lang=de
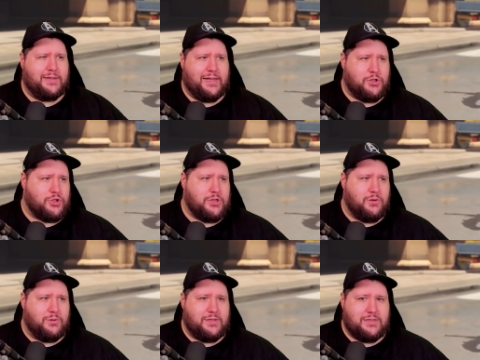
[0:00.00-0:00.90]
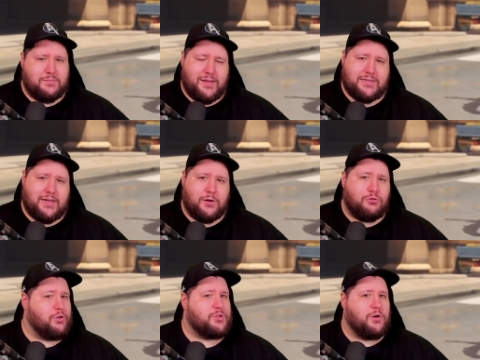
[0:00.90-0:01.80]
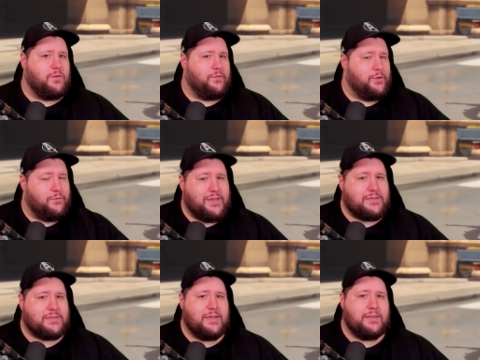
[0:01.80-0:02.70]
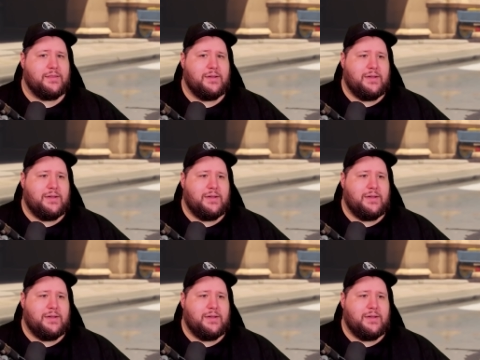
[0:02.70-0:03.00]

Genji und den Symmetra Crossover WoW Skin.